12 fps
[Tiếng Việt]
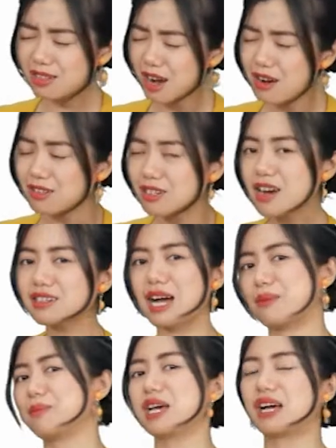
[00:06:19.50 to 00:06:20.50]
rất rất đặc
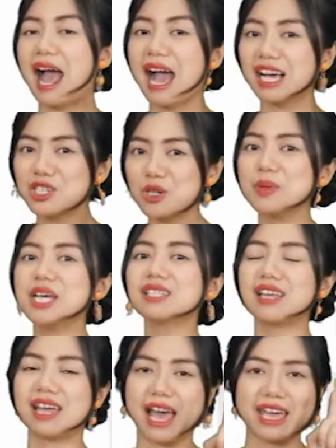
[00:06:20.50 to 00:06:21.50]
biệt ai chưa biết
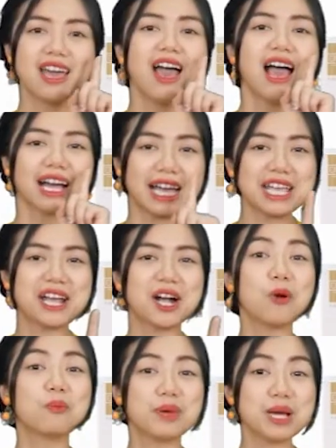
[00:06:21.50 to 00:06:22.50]
thì hãy cái gì
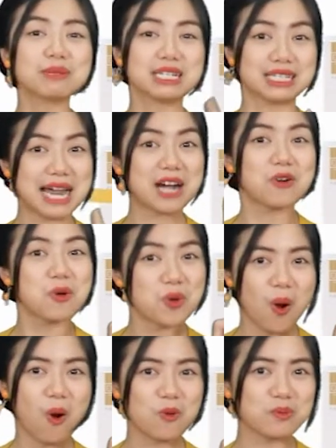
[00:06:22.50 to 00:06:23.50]
không biết mình tra
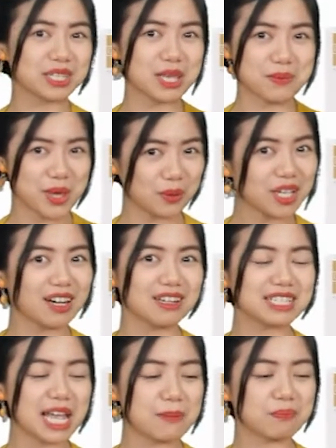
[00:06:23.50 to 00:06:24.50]
Google mình tìm hiểu thử
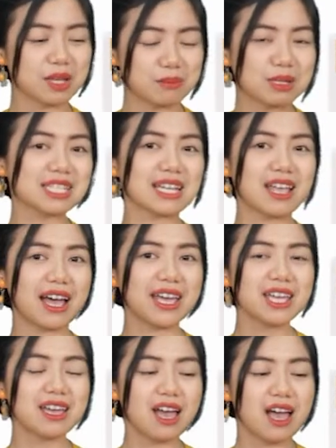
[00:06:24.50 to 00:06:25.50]
xem mình sẽ
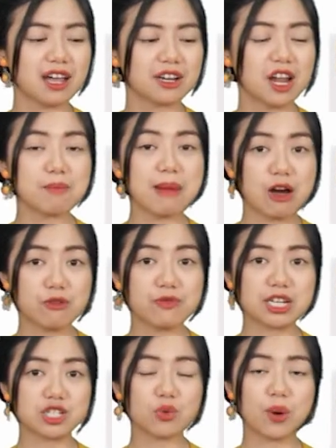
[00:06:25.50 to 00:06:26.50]
thấy nó bảo
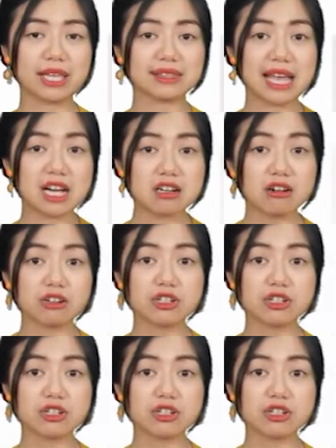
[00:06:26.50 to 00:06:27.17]
vệ sức khỏe tăng cường